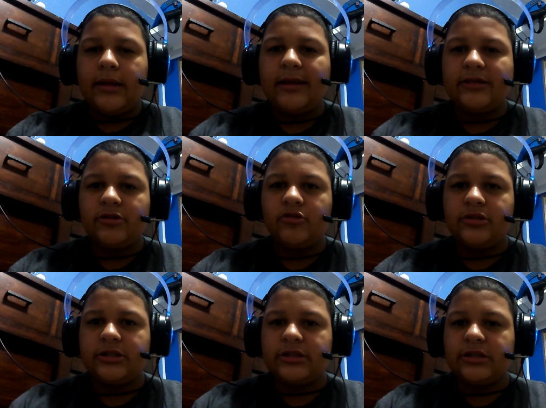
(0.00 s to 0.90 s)
es, no
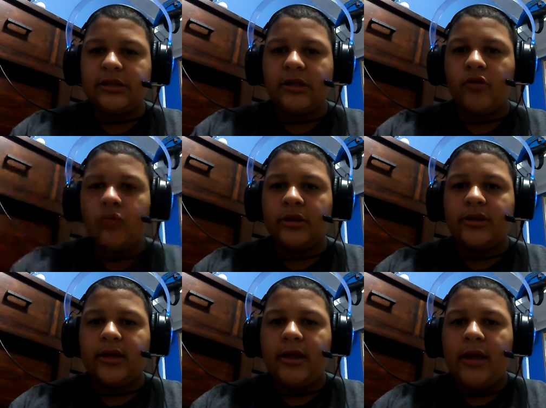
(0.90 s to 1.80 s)
sé si se han dado
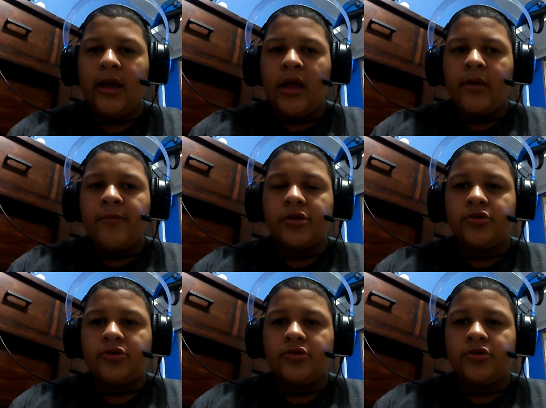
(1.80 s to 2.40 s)
cuenta, pero